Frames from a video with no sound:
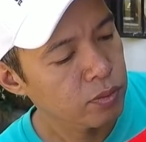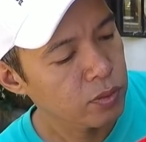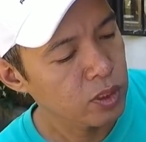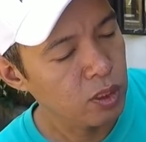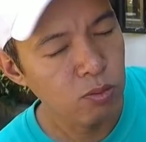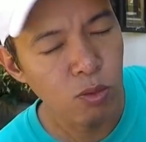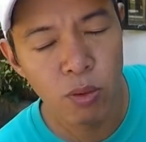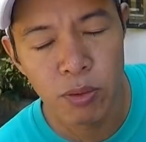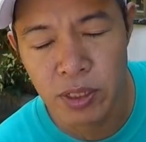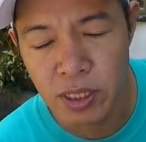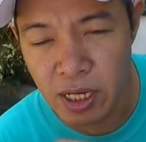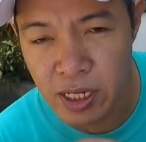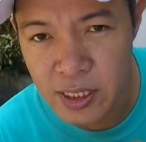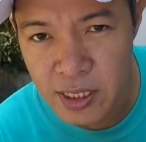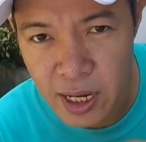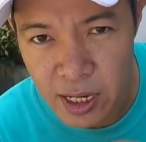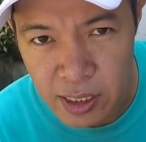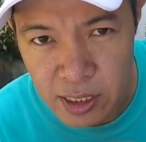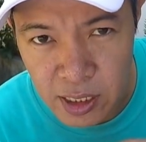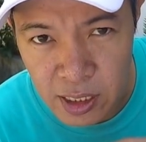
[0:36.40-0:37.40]
The moment I
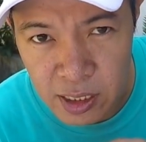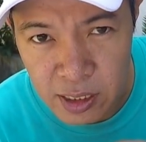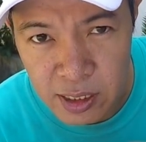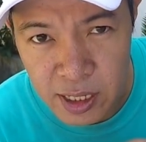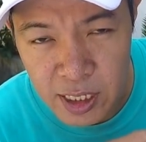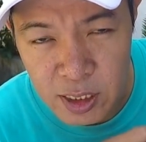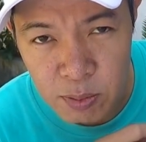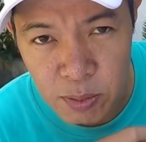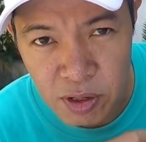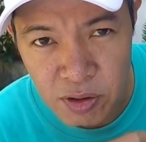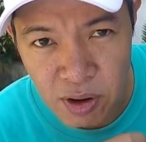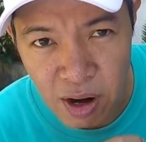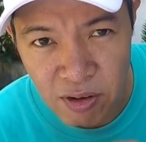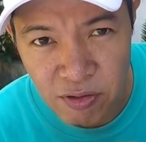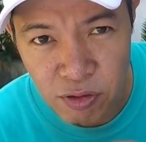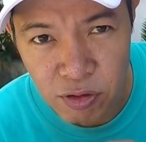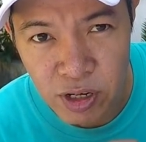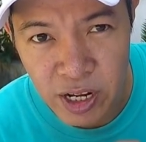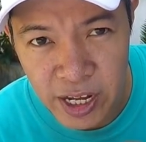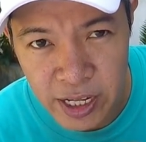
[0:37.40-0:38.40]
sign in, that's my
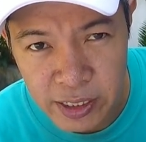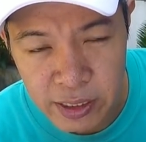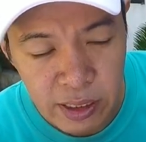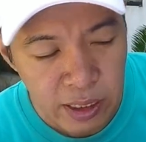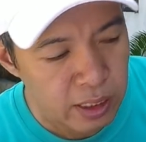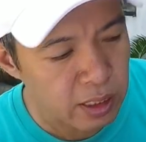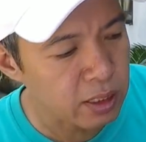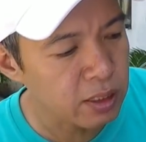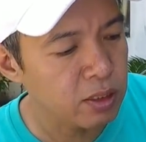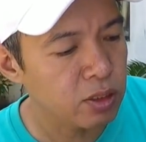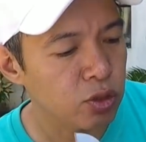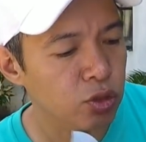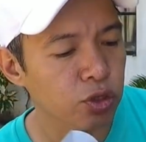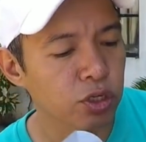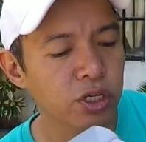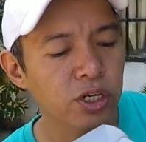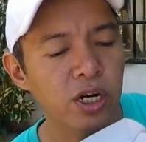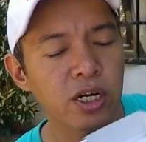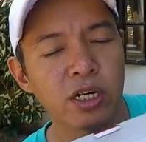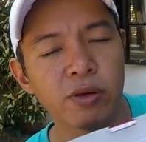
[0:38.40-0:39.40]
raffle entry. So
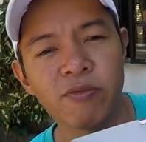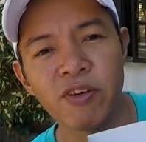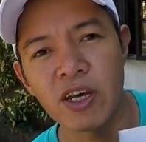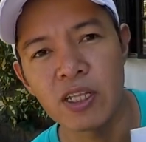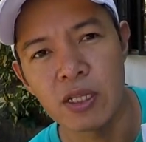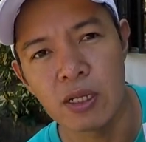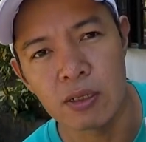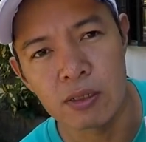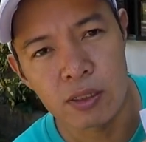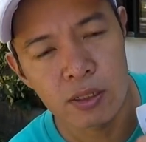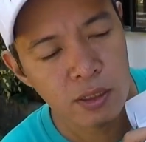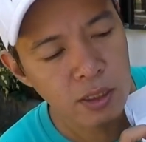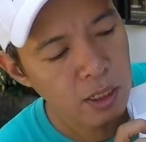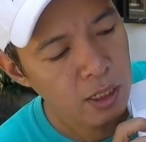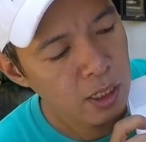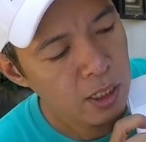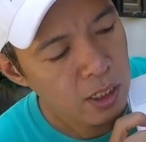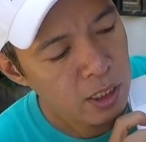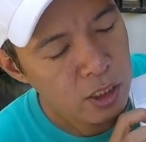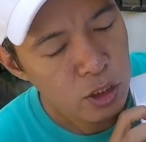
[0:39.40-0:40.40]
here are the pedals.
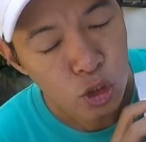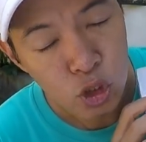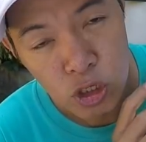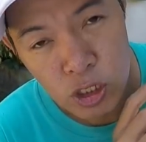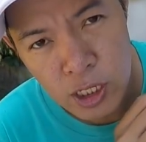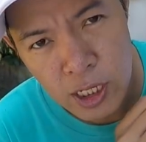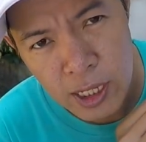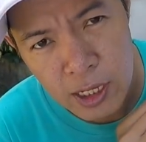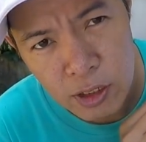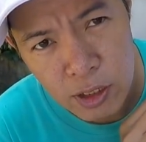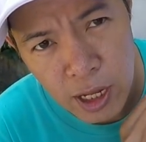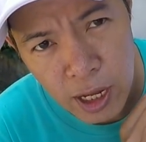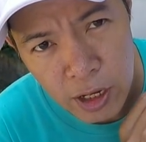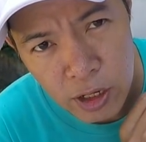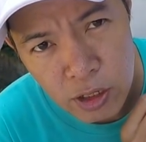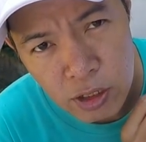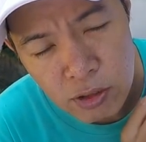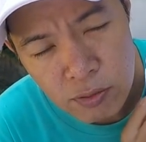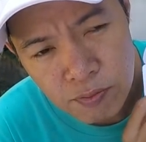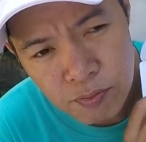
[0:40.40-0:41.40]
So nanalo
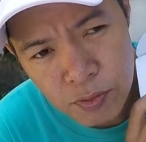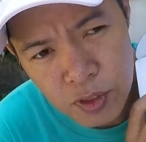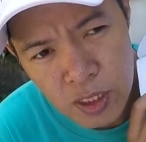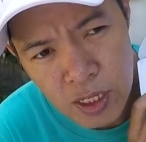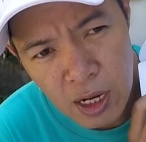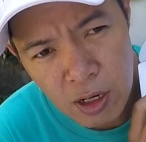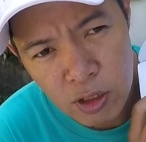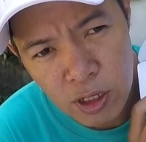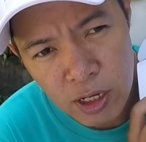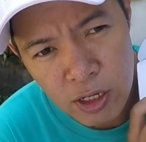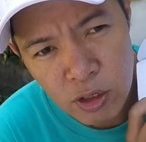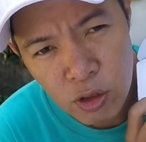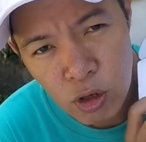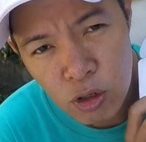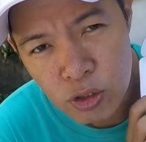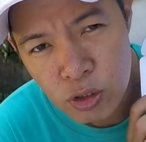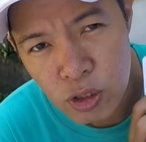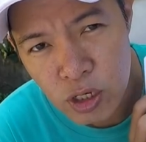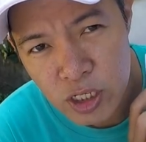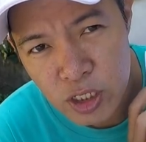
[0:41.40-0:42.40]
tayo. Nanalo tayo ng
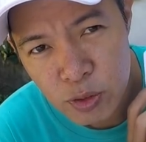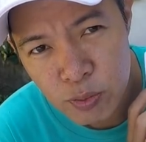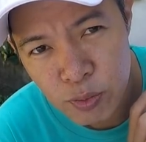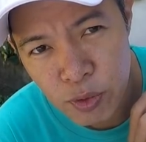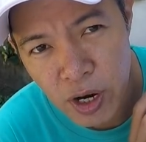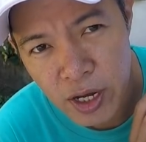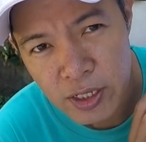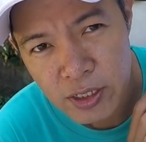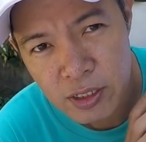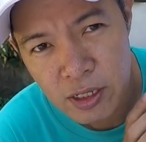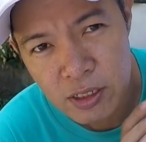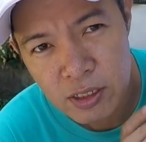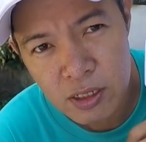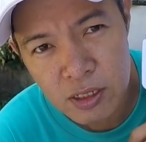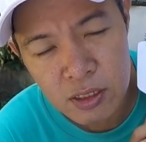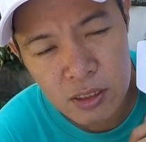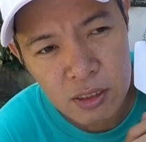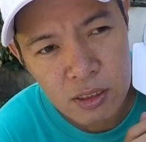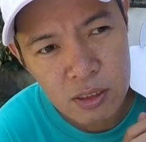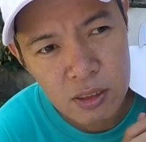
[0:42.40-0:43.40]
consolation prize. This
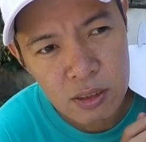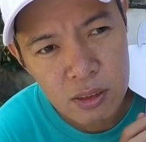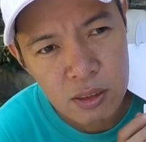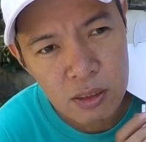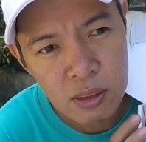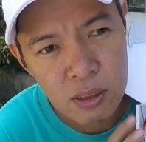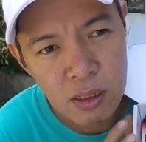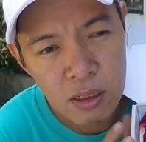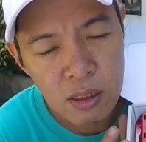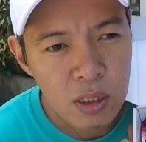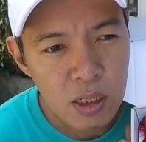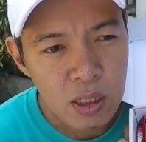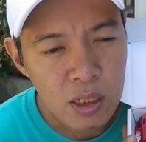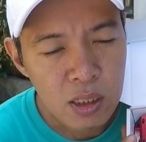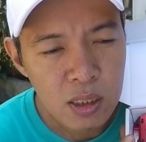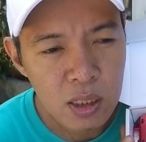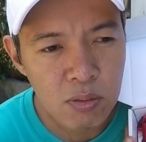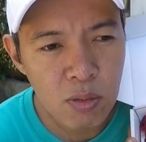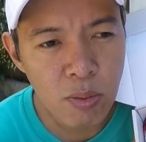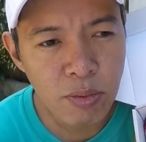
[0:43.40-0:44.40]
is...
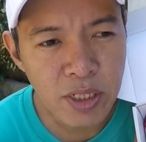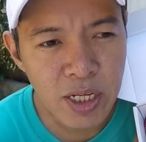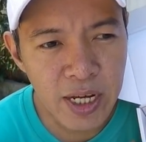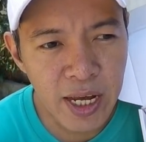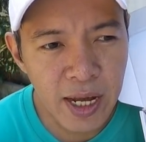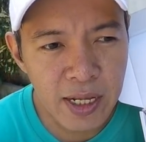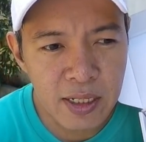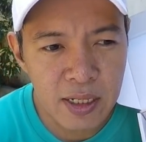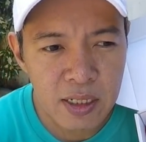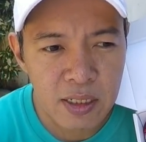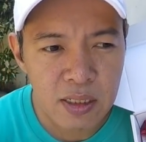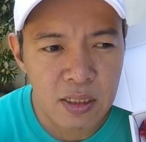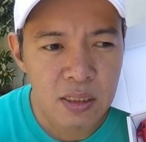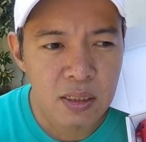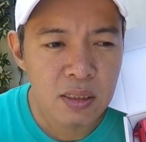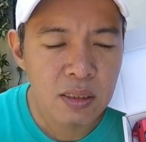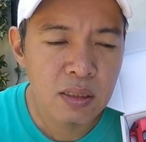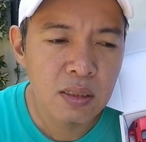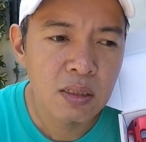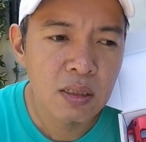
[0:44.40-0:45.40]
The moment I got
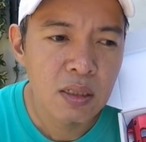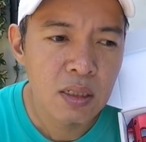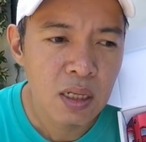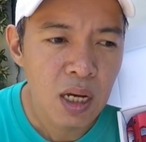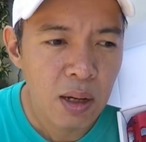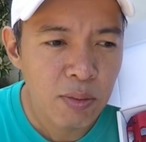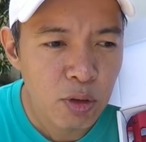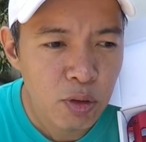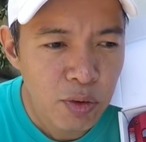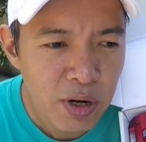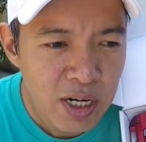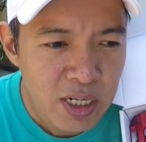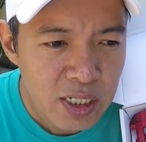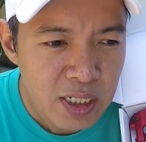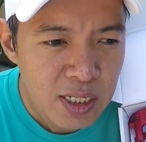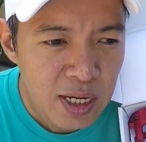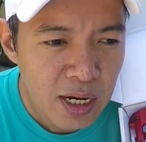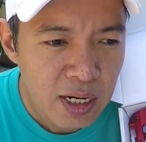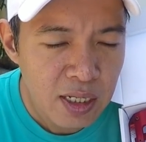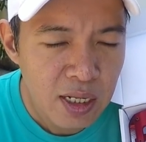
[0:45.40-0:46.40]
this, I've already
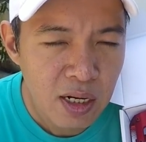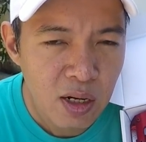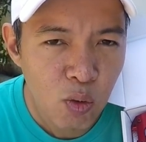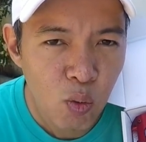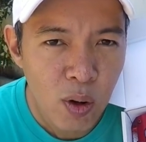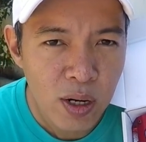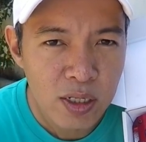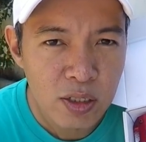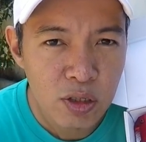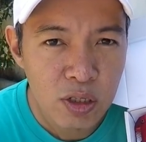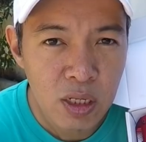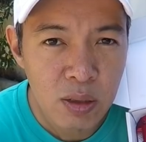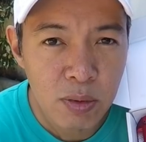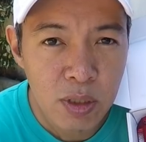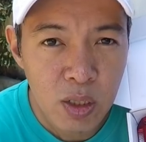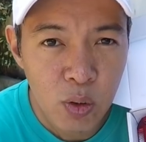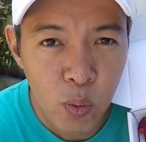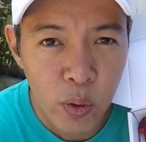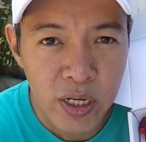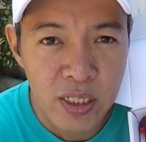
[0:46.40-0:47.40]
decided that I wanted to give
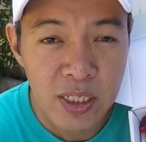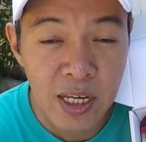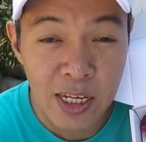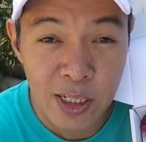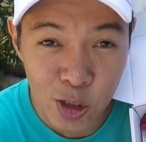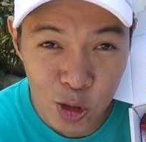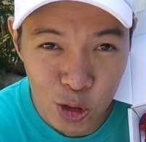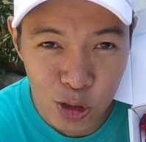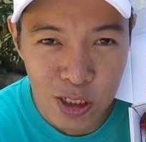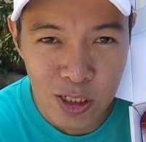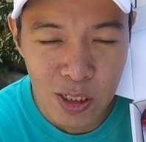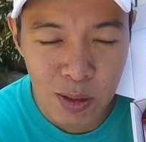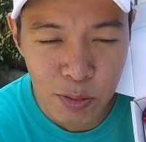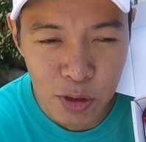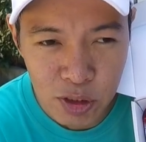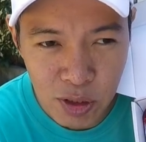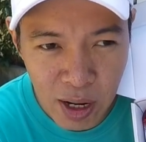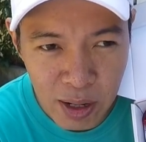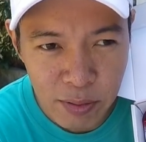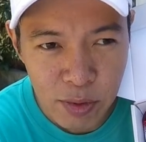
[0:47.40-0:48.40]
it away sa inyo. So
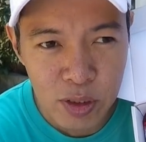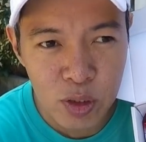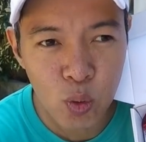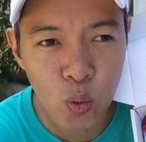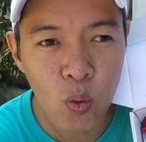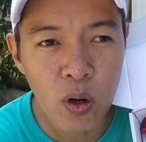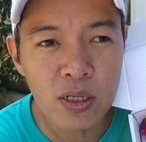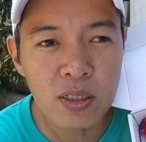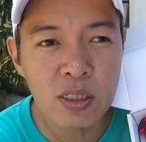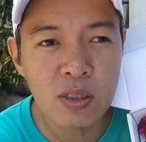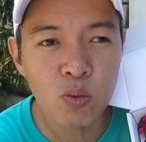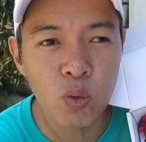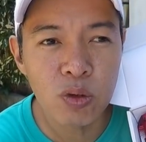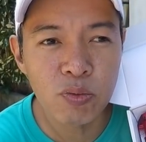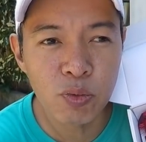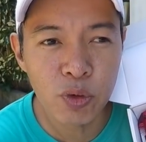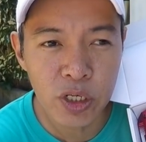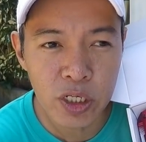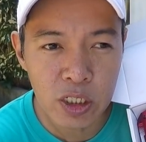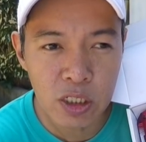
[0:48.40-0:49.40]
subscribers, once we
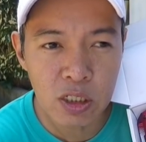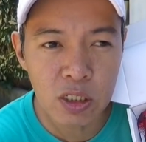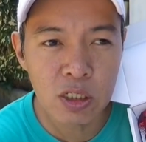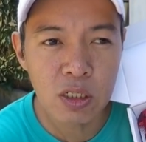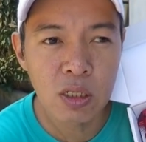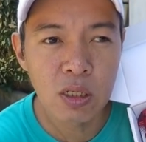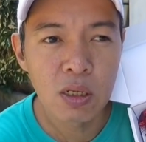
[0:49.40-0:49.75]
breach